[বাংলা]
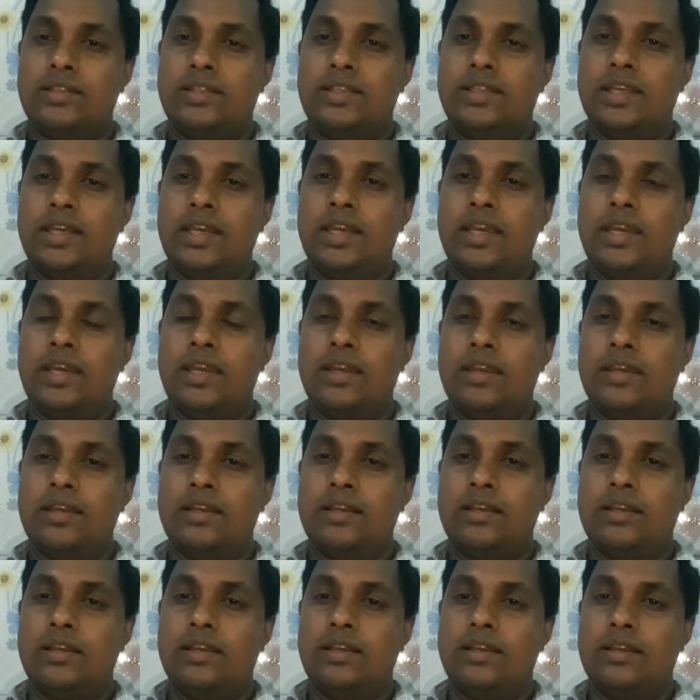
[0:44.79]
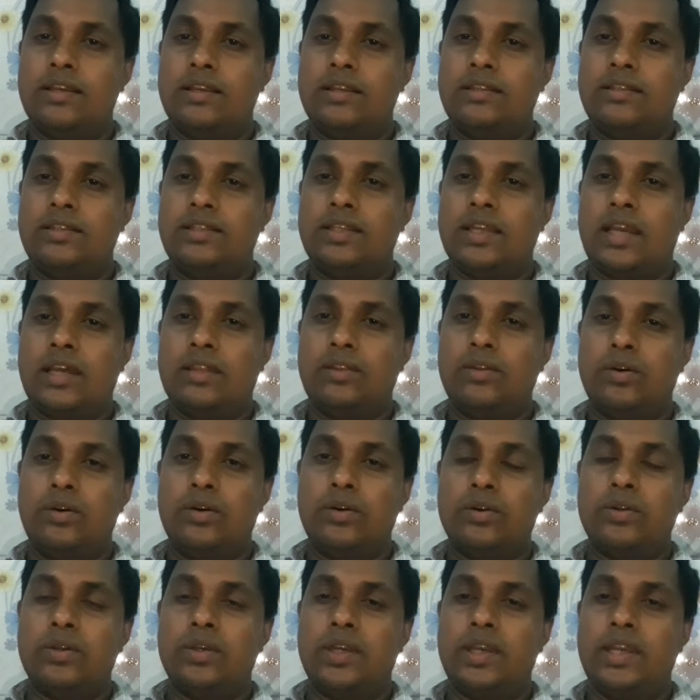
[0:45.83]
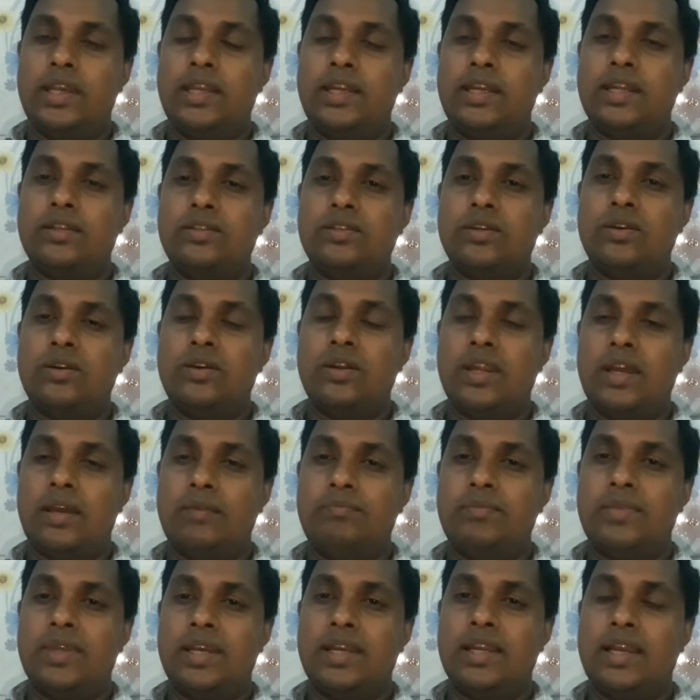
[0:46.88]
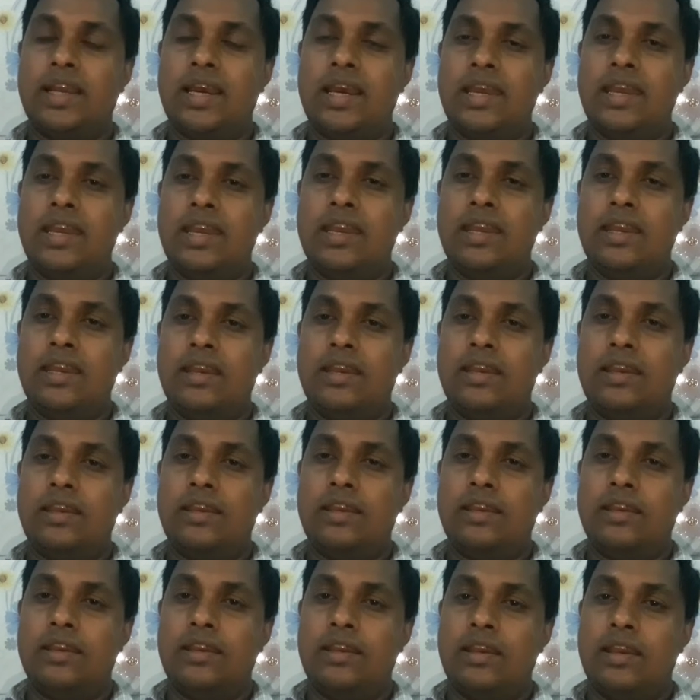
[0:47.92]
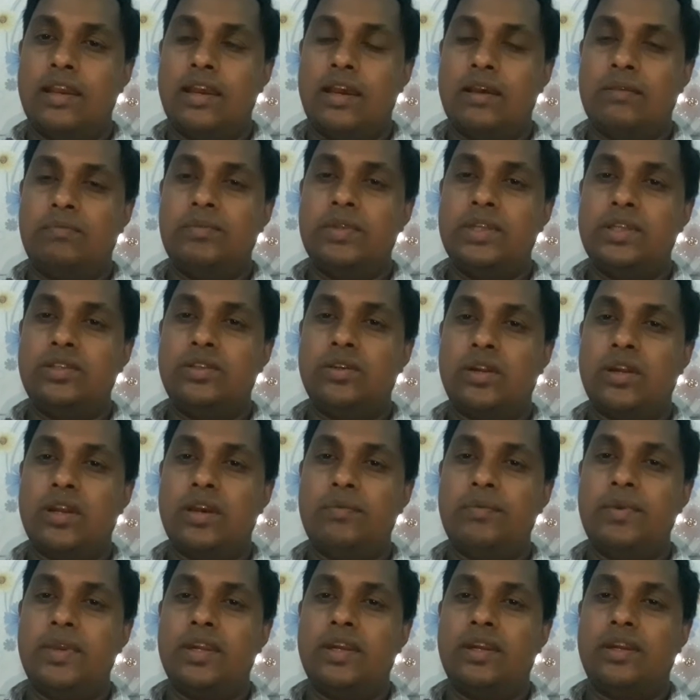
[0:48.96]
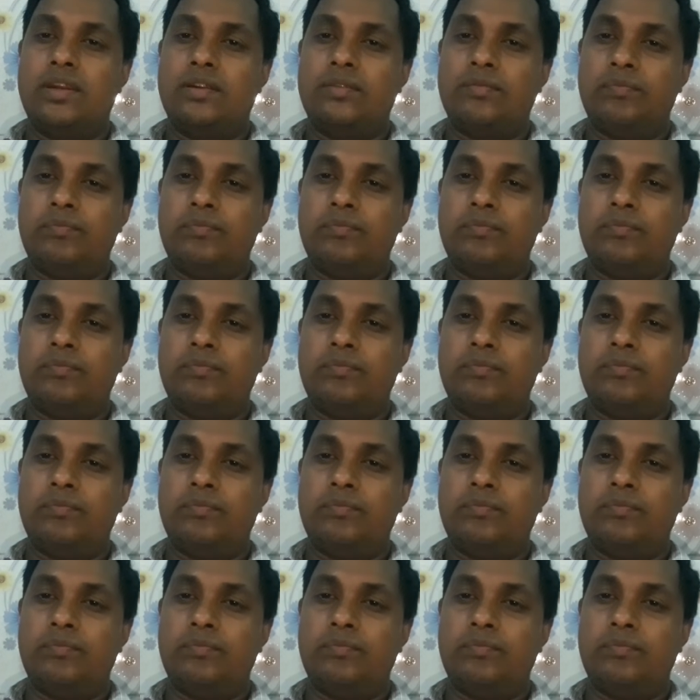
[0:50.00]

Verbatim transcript: যে চাদর এটা যখন আপনার গায়ে আপনি জড়াবেন